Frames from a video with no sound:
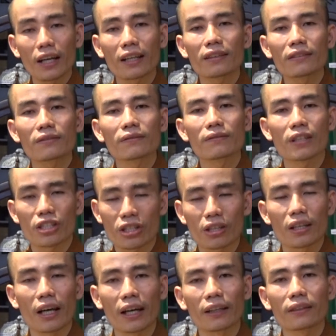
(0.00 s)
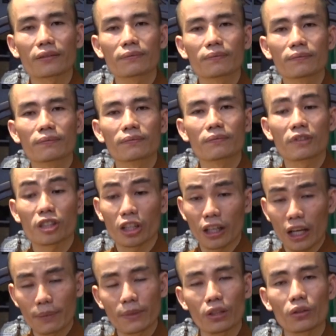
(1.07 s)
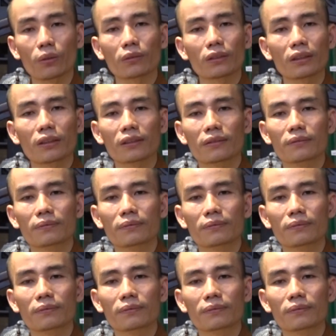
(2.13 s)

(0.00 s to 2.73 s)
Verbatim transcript: lắng và sợ hãi. Sợ hãi bị tổn thương.